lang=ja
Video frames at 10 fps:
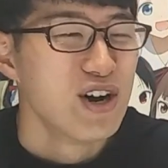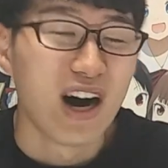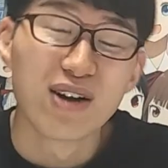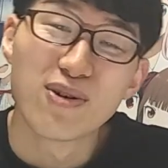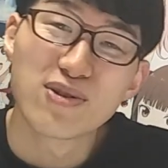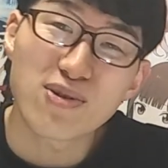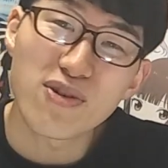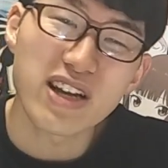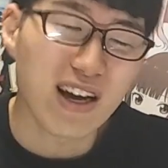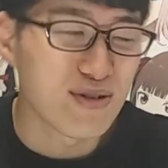あのそこ
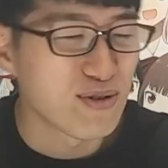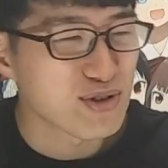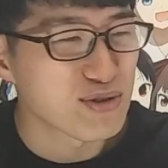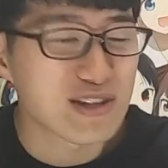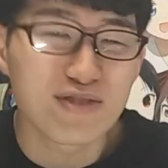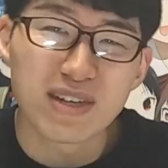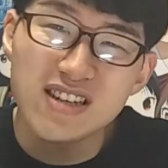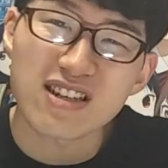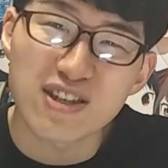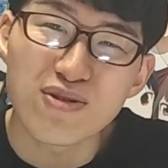へねあのそのめちゃ
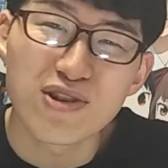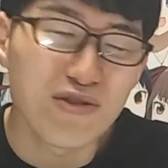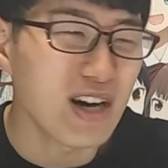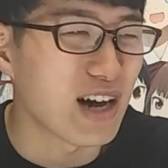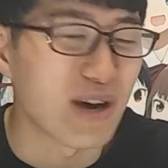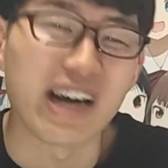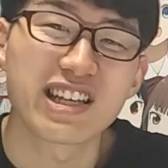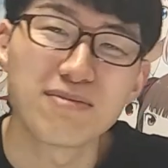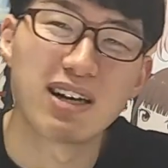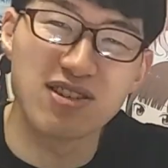くちゃ強いのはあの怪
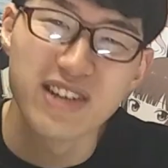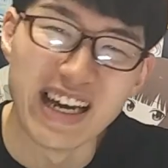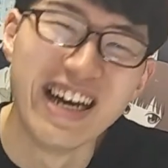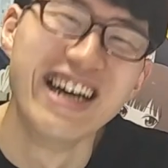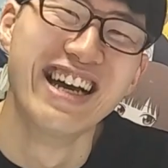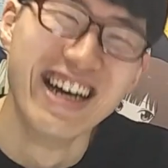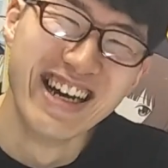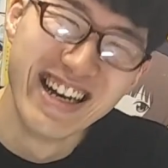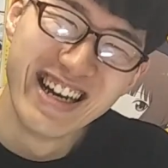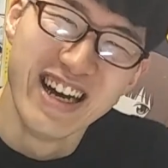しまずに
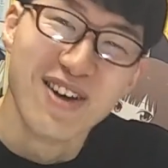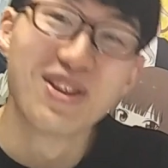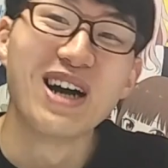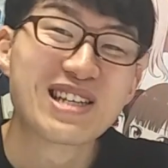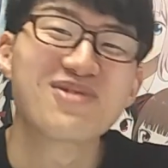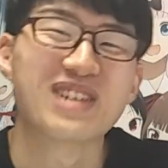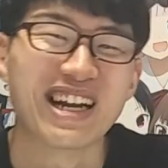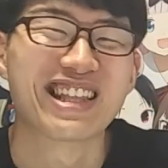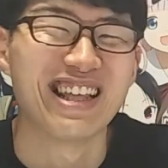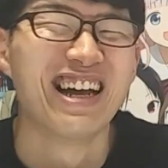大丈夫だなって